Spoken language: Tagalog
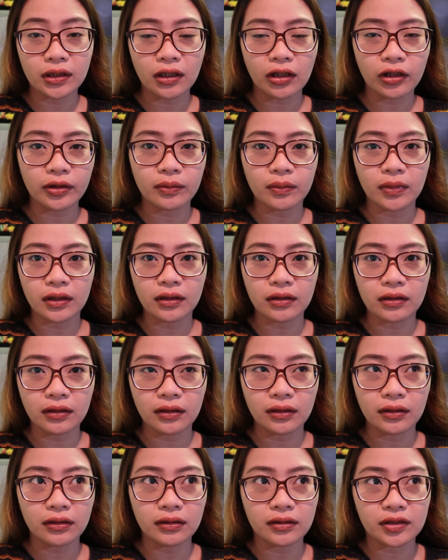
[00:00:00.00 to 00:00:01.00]
na kayo
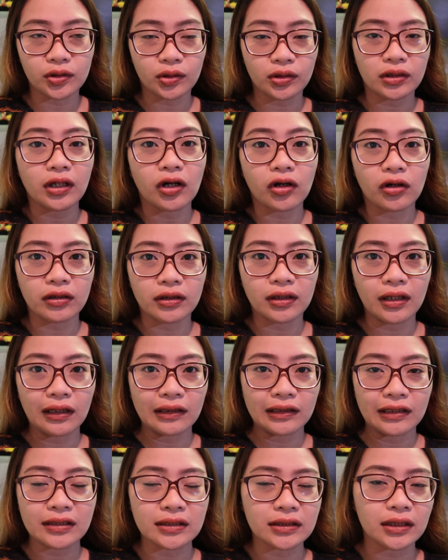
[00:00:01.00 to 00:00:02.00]
mag-isuot ng contact
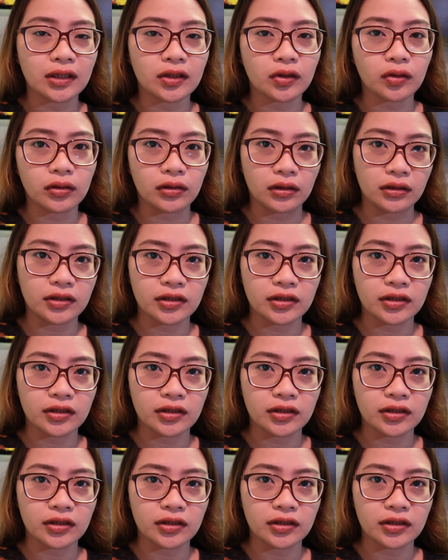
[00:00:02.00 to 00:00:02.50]
lens at all.